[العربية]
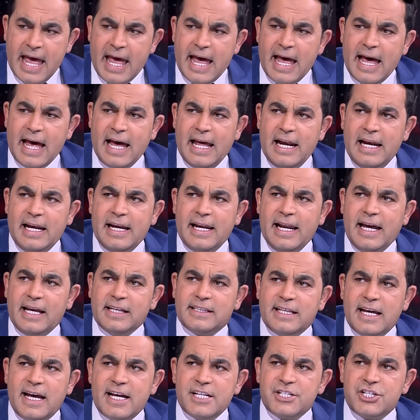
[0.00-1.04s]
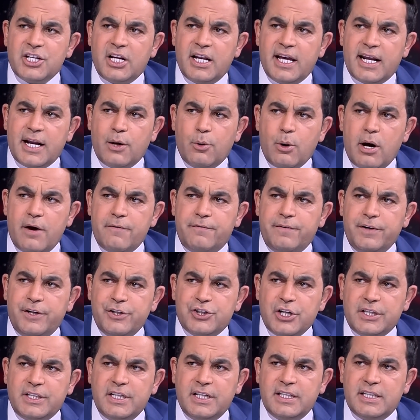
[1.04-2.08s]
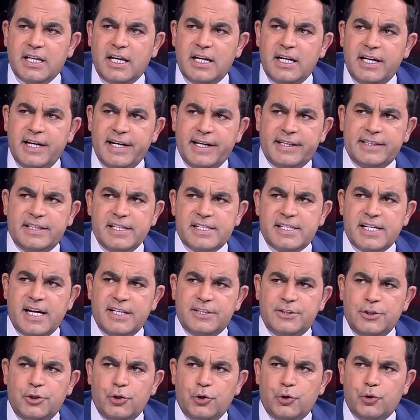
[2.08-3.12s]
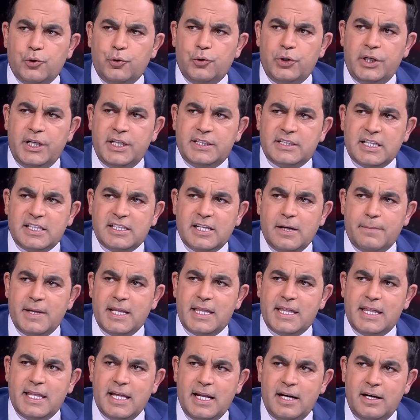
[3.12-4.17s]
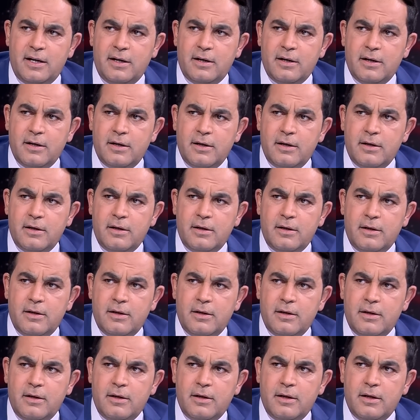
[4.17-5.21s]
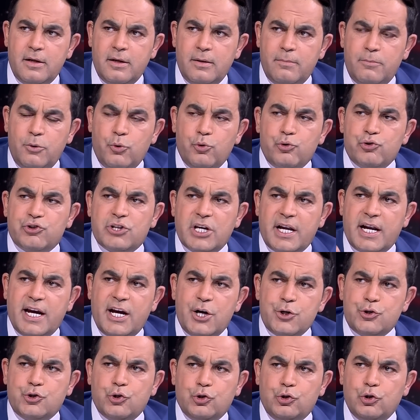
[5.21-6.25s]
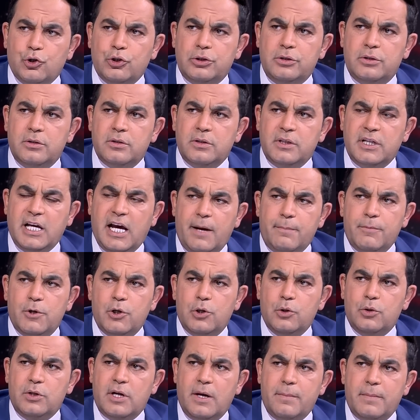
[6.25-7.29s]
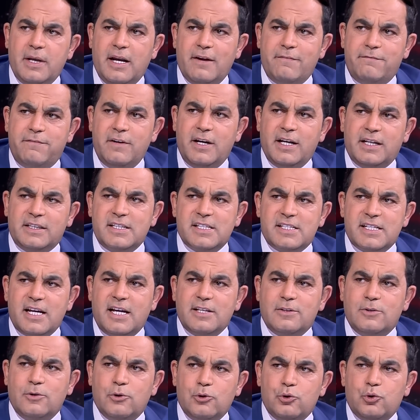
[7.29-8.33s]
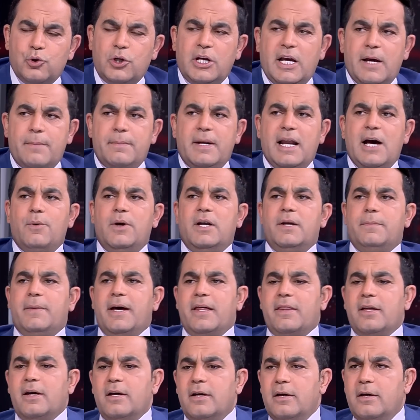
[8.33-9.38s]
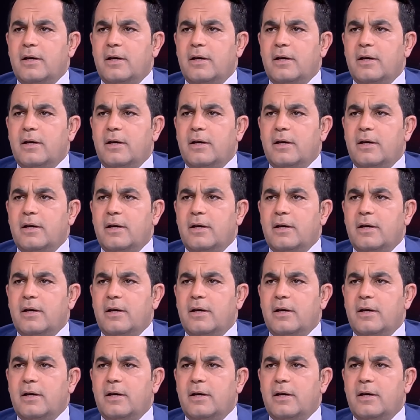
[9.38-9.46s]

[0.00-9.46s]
هل نحتاج الى روافع جديده للاقتصاد الاردني تتمثل بوزراء جدد يحملون ملف الاقتصاد الاردني ام لا ولماذا؟